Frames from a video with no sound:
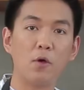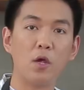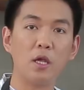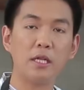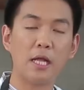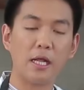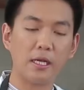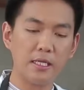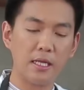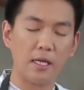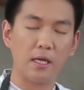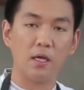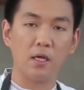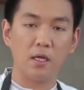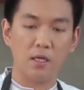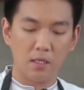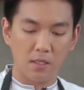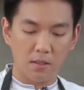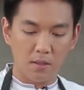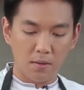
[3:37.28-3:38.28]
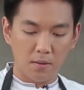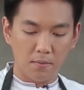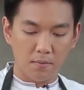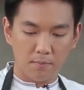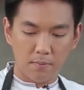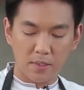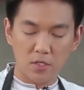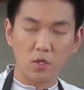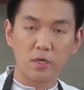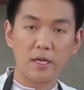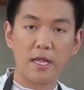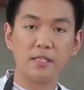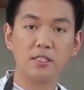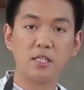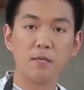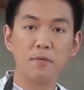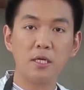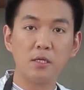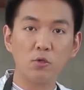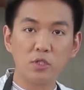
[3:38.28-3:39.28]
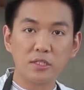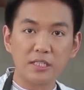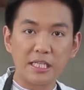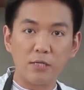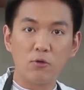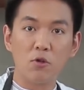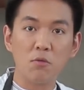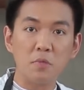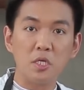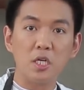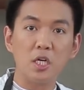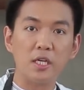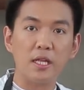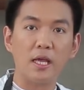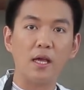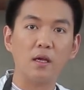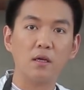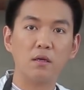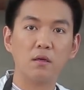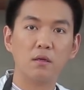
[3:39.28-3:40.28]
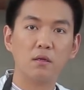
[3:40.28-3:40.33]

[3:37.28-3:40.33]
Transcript: เพราะฉะนั้นเนี่ยมายองเนสที่เพื่อนด้วยตีด้วยมือเนี่ย